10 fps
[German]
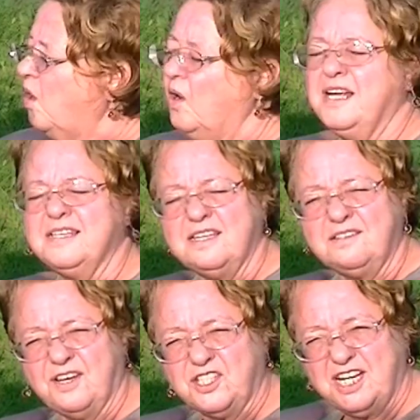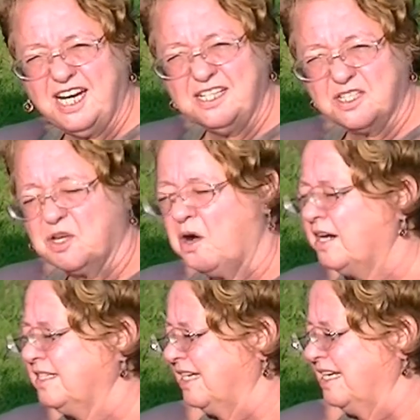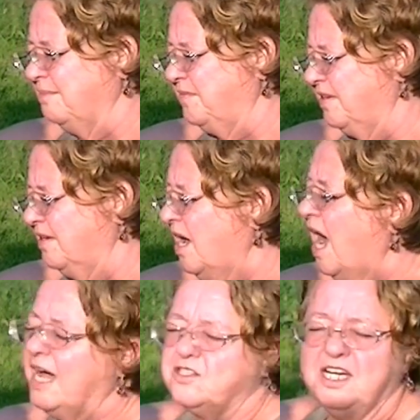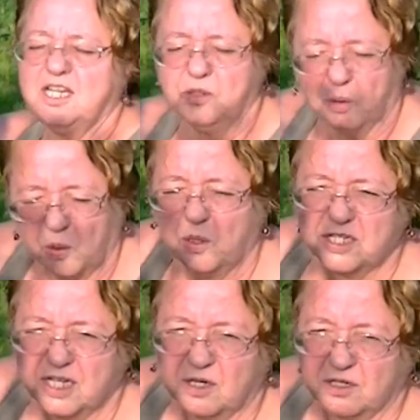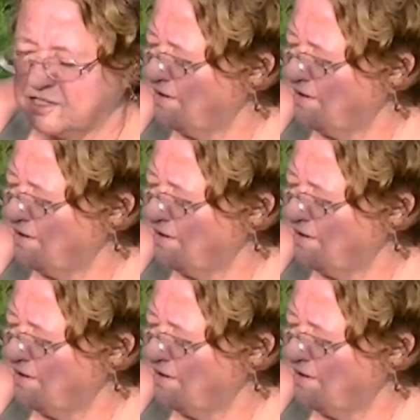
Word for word: und dass es verschiedene Sorten gibt? Also nicht nur rote und